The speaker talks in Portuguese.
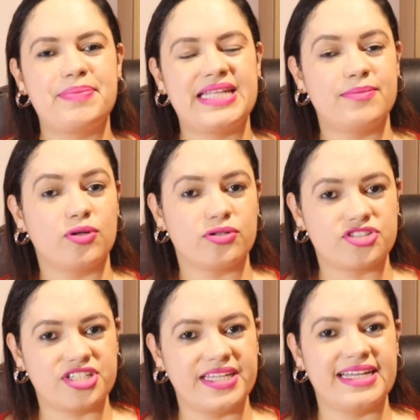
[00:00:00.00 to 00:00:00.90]

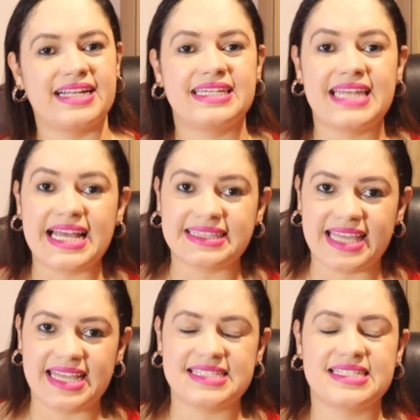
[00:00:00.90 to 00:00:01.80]
epidemiologia,
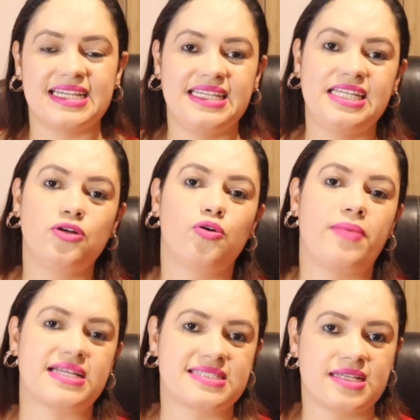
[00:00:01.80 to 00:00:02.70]
latência e
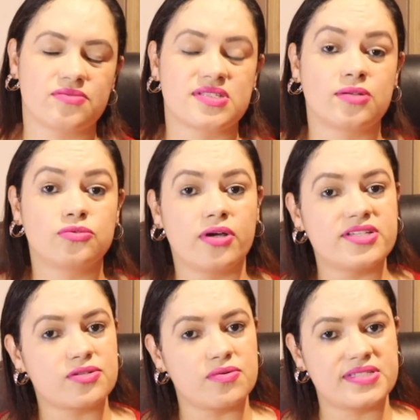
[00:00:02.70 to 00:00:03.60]
incubação são
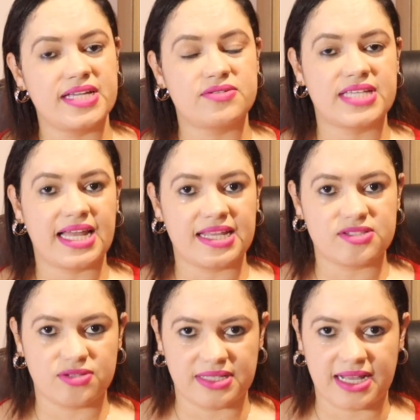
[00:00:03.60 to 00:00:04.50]
dois conceitos
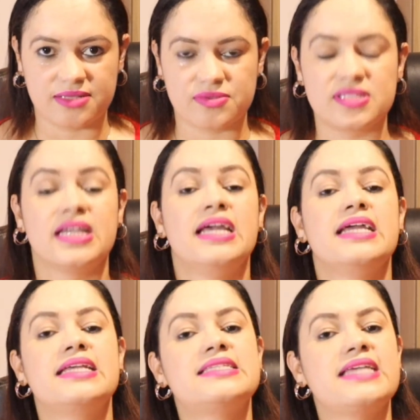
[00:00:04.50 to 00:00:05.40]
relacionados
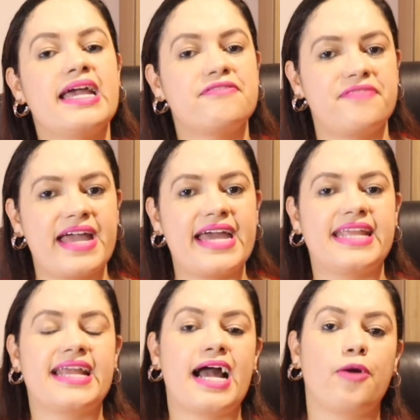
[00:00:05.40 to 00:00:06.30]
que se
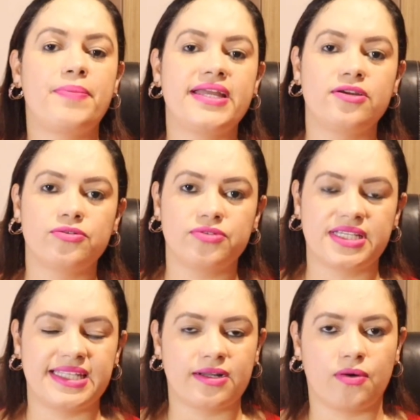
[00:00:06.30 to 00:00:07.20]
referem ao período
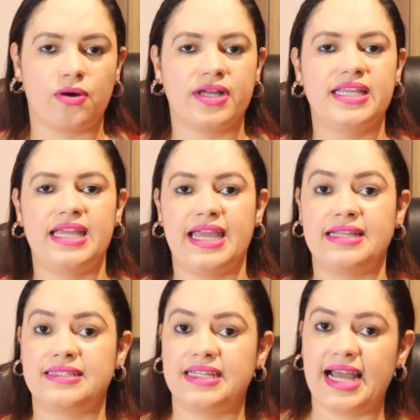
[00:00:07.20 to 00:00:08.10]
que decorre
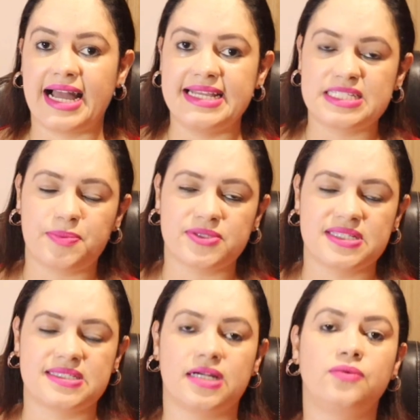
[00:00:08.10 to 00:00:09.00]
entre a
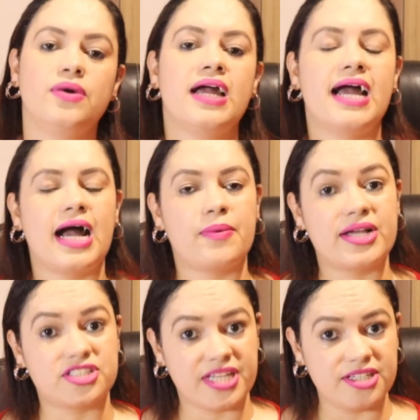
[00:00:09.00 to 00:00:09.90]
exposição a um
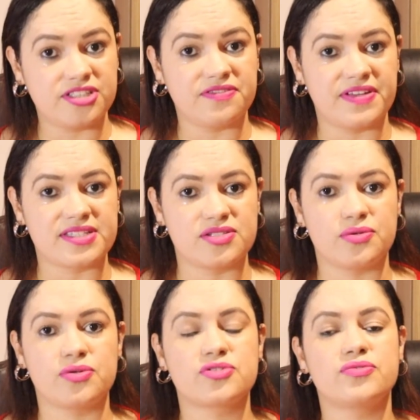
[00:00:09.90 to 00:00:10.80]
agente
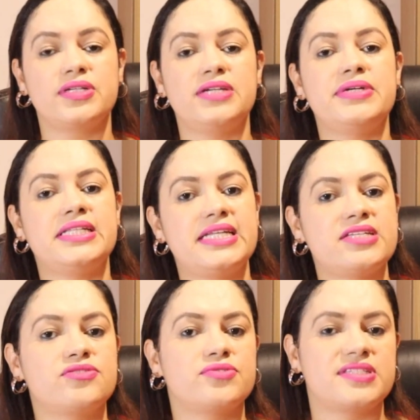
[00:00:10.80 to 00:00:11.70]
infeccioso e o
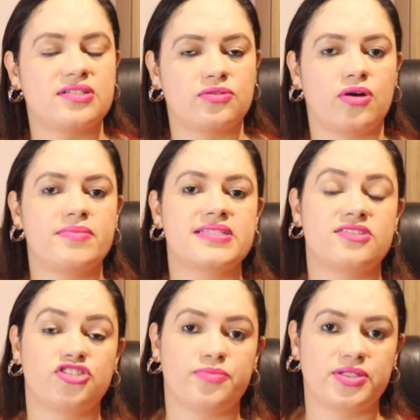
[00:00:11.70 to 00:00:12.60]
início dos
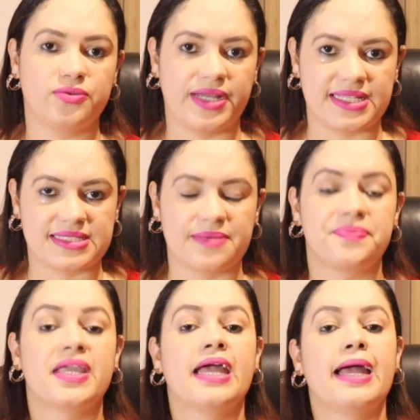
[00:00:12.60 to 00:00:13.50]
sintomas de uma doença.
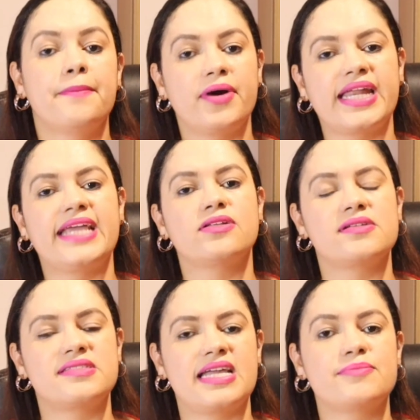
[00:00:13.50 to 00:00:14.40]
Porém,
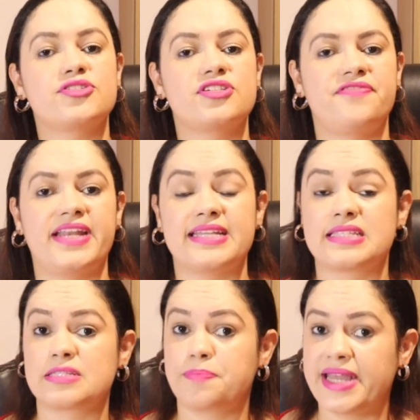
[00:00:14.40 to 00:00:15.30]
nós temos
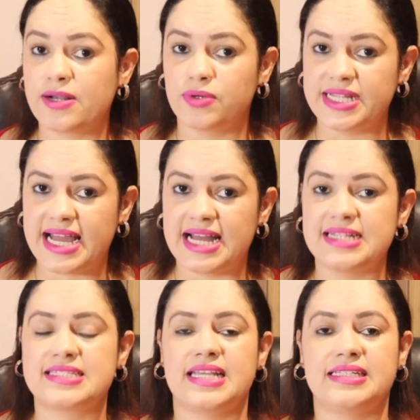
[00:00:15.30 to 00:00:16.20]
diferenças
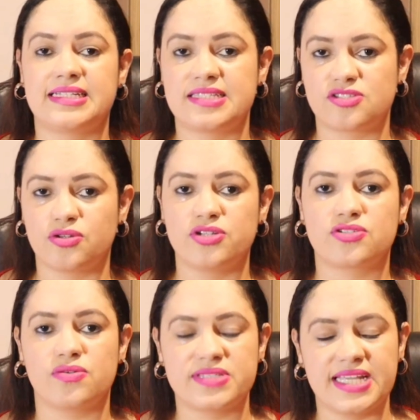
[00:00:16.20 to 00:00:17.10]
peculiares entre esses
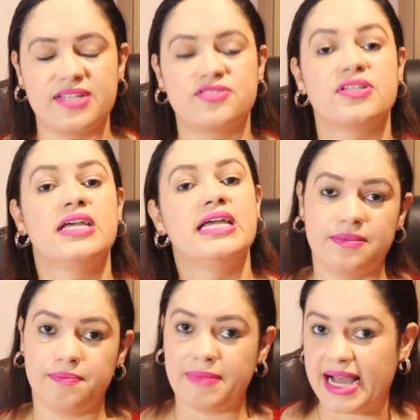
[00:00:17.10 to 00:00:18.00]
dois conceitos
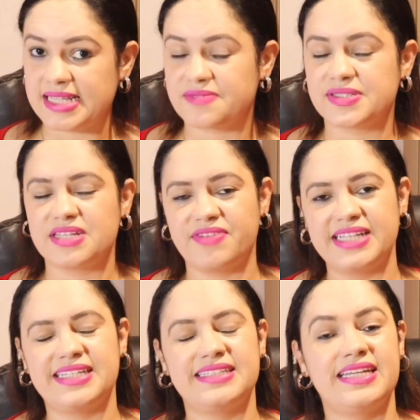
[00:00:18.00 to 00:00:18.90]
mas você
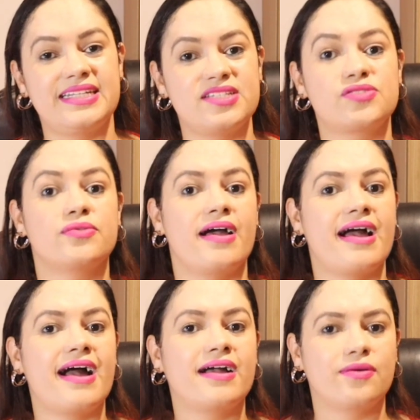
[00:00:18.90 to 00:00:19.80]
vai entender isso
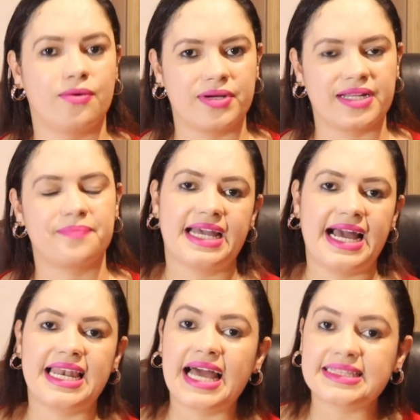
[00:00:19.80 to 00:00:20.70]
agora.
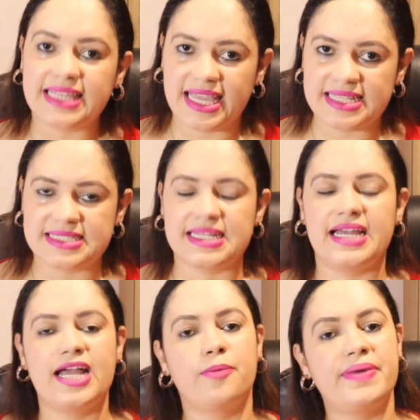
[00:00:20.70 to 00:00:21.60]
A
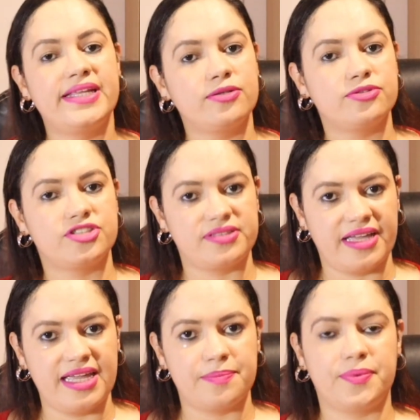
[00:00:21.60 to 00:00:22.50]
latência é o período de
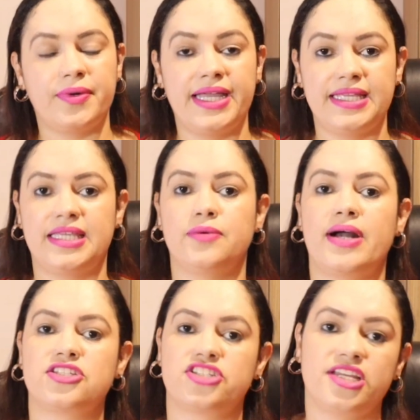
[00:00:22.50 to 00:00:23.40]
tempo em que o
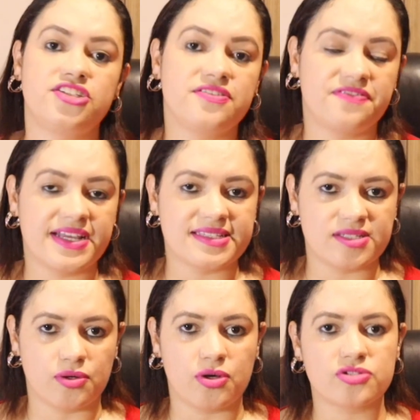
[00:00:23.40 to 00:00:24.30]
agente
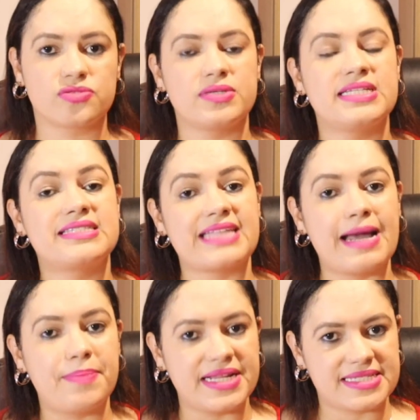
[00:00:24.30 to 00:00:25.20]
infeccioso
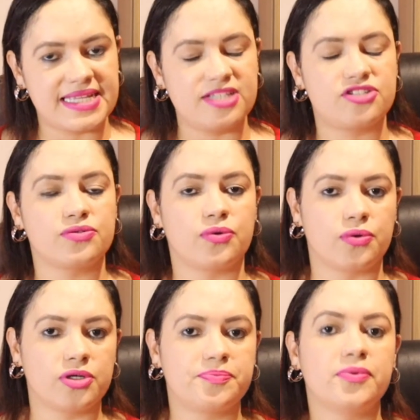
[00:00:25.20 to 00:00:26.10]
está presente no
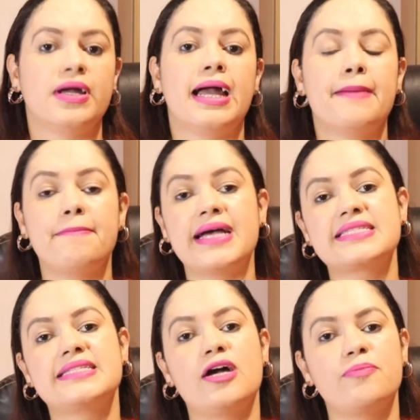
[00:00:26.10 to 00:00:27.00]
corpo,
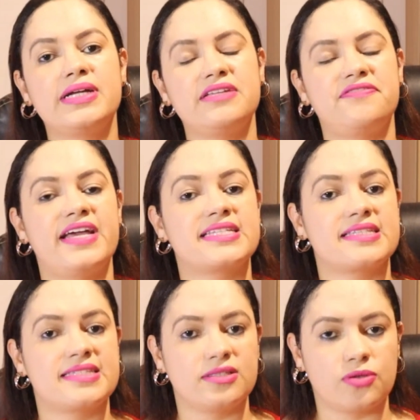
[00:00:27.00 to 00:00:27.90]
mas não
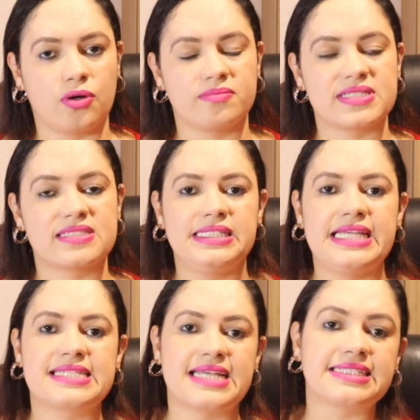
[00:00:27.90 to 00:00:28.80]
manifesta sintomas.
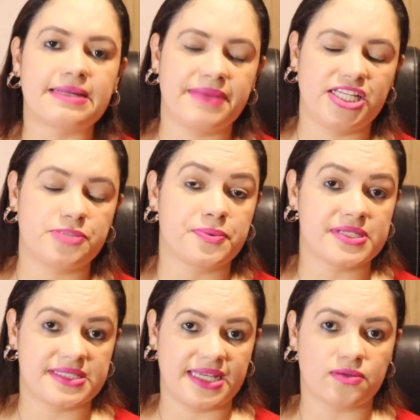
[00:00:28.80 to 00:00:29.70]
E exatamente
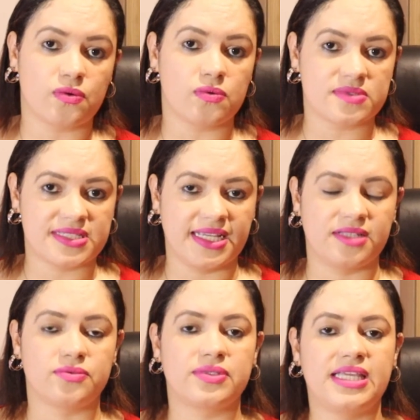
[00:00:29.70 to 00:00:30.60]
por ser um
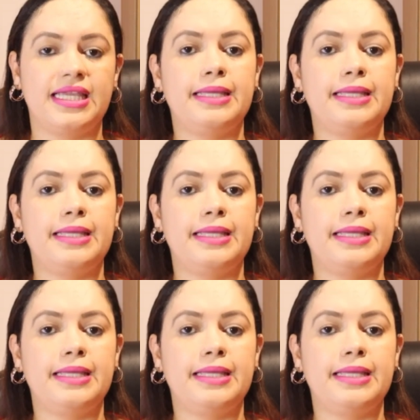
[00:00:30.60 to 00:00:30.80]
conceito que